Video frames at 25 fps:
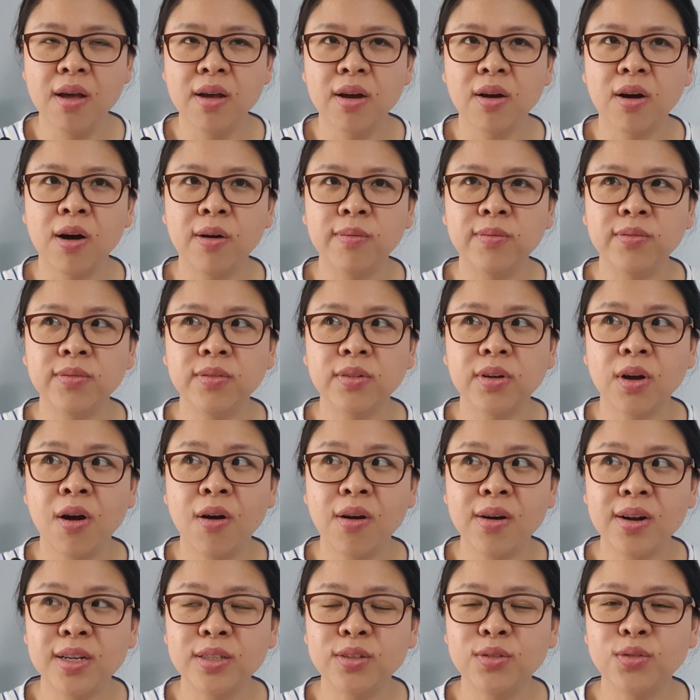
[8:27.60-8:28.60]
컴,
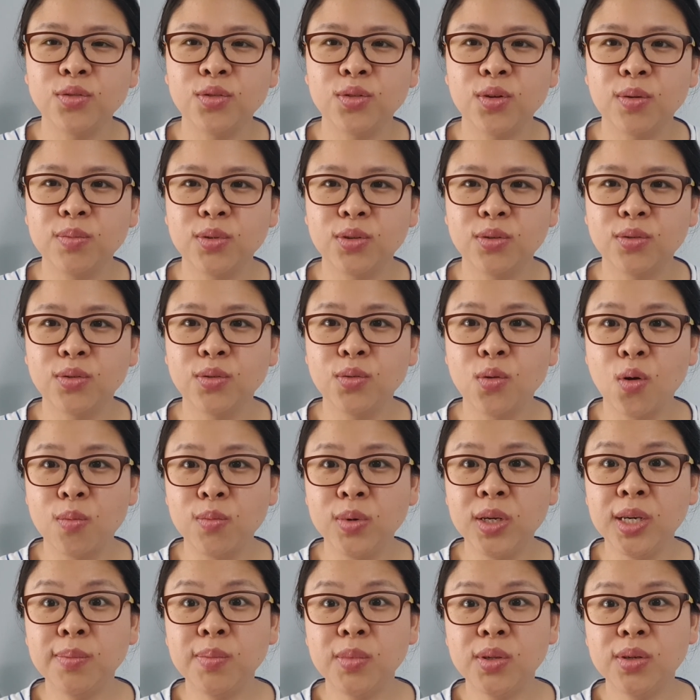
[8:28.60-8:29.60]
컬리지 수업 듣고
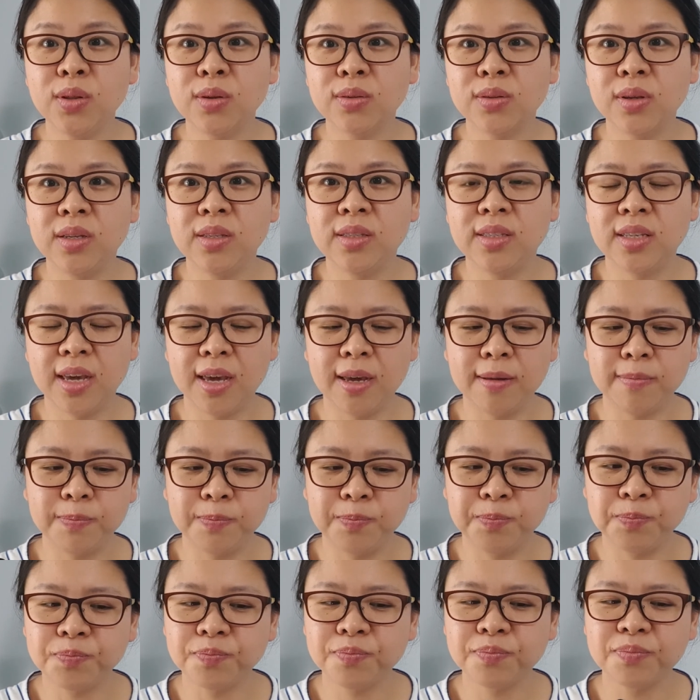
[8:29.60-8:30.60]
너무 힘들어서 이제
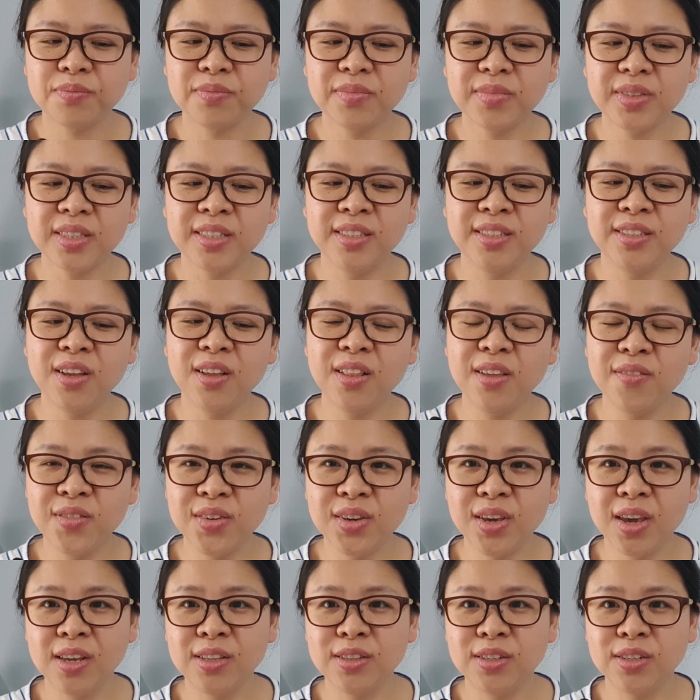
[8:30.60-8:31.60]

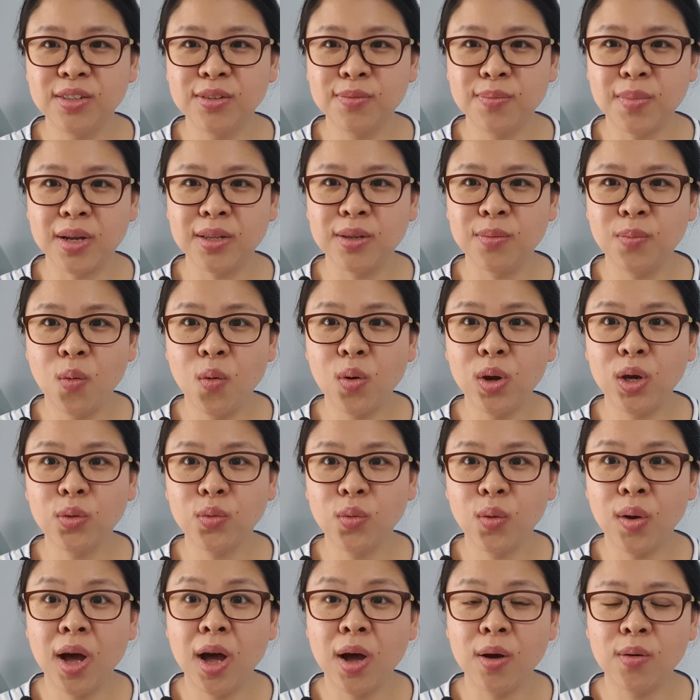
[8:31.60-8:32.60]
서티피케이트는 많이
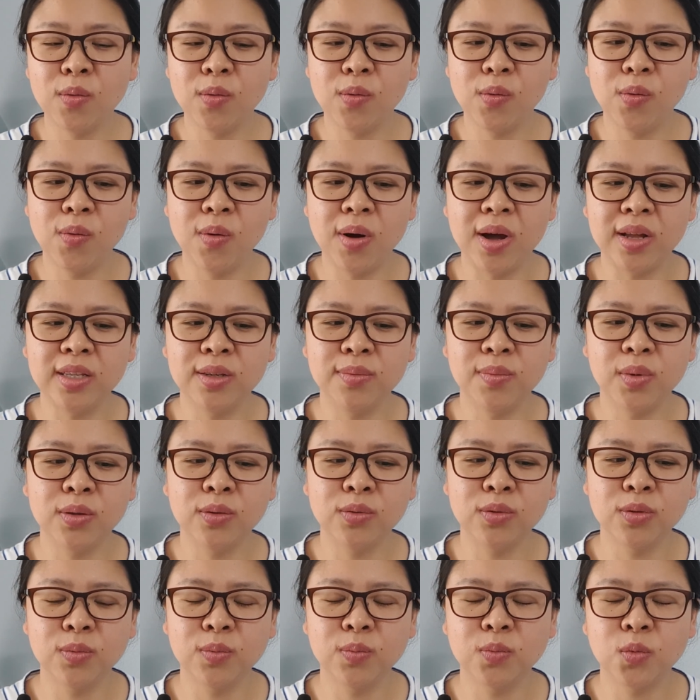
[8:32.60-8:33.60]
포기도 하고 아니면
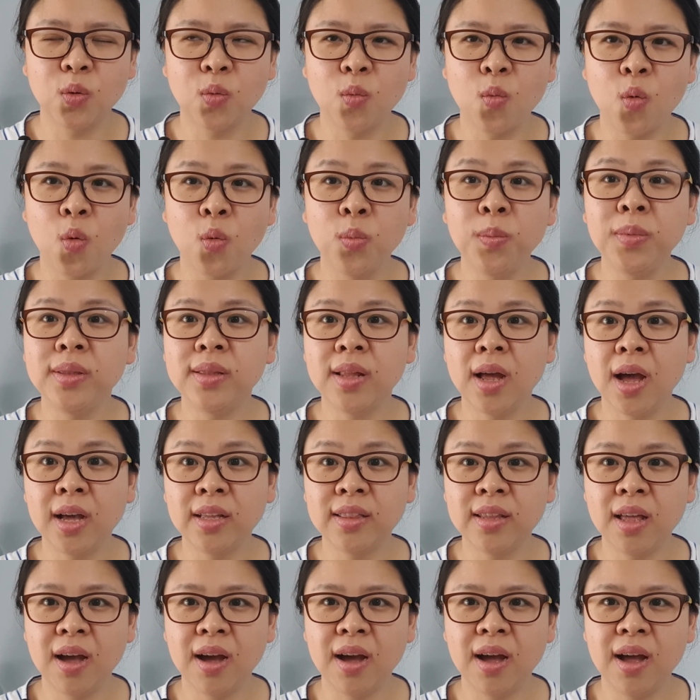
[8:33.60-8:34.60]
좀
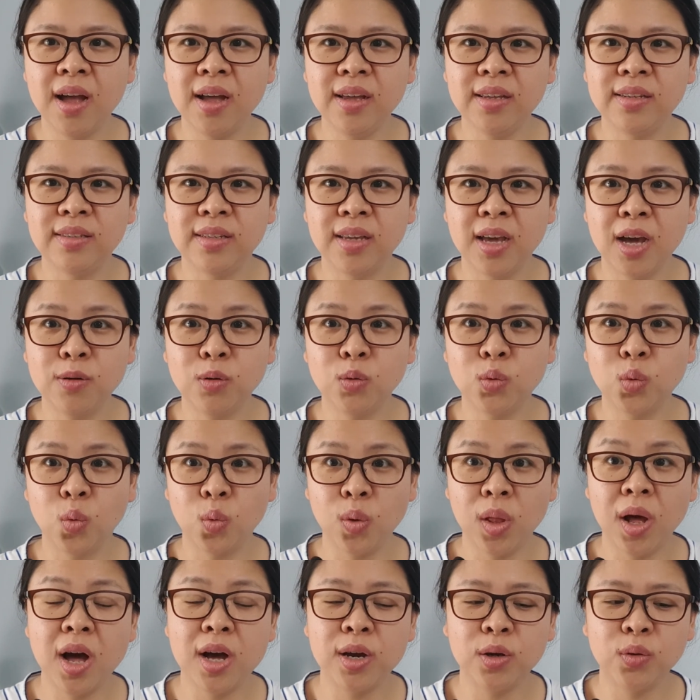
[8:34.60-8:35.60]
고민하다가 이제 한국
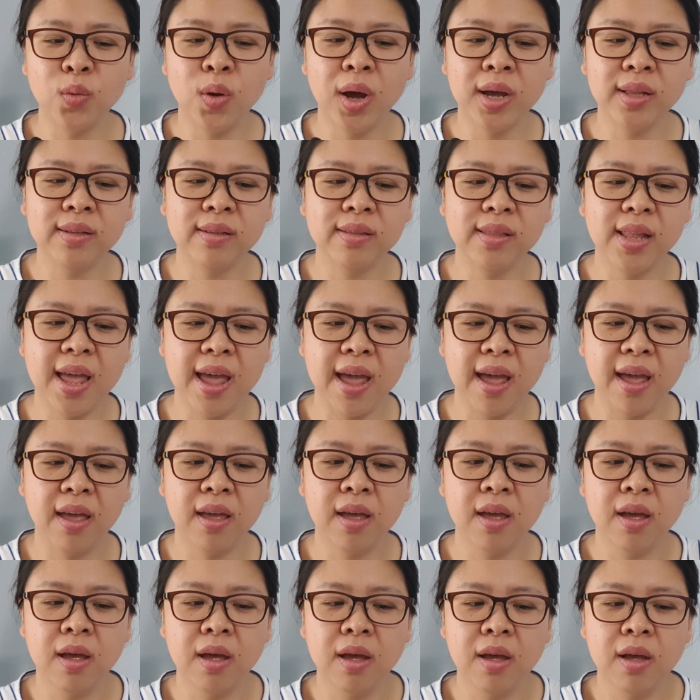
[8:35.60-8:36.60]
돌아가기도 하는데
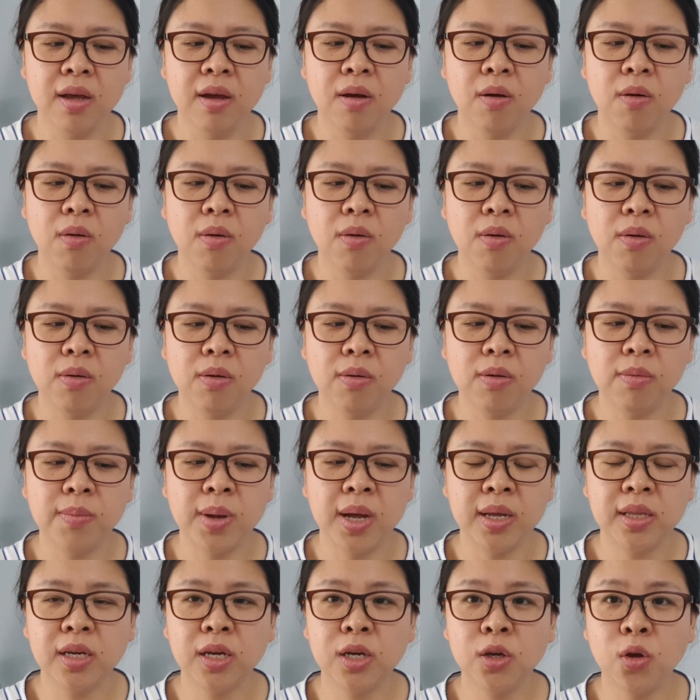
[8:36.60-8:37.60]
어,
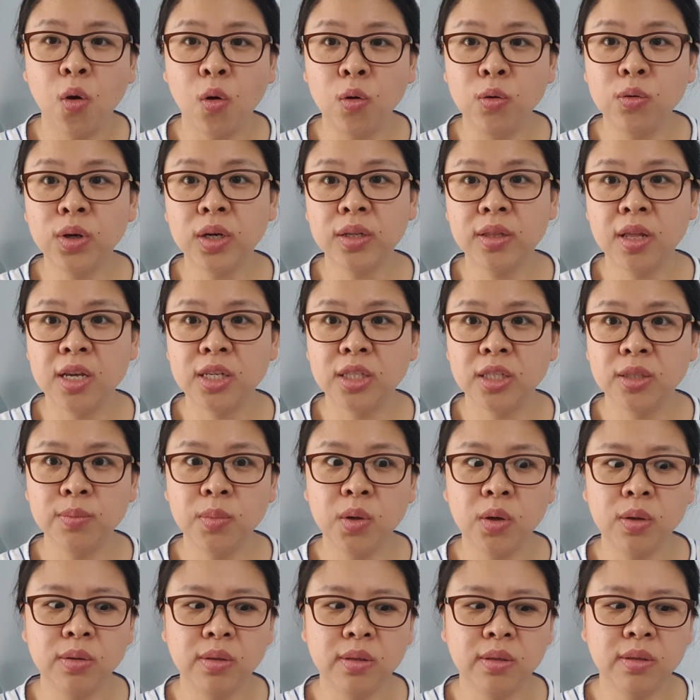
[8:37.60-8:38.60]
만약에 여유가
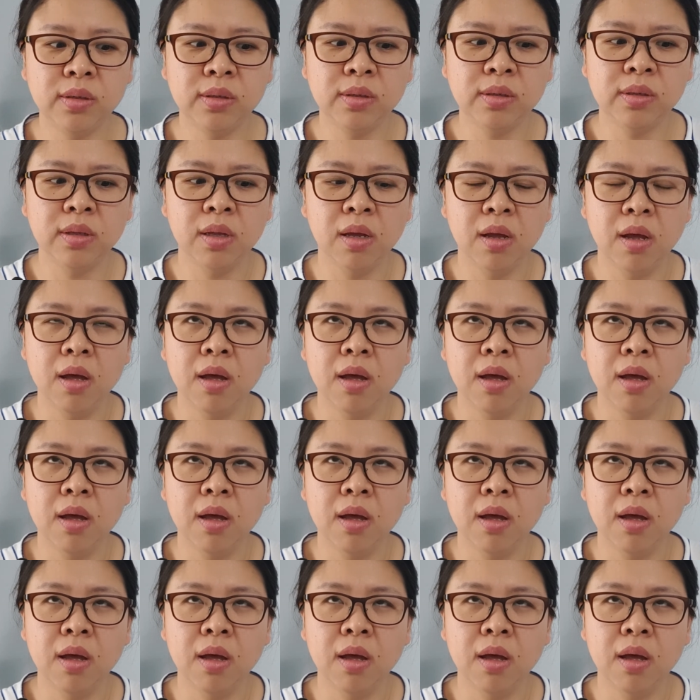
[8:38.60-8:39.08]
되시면은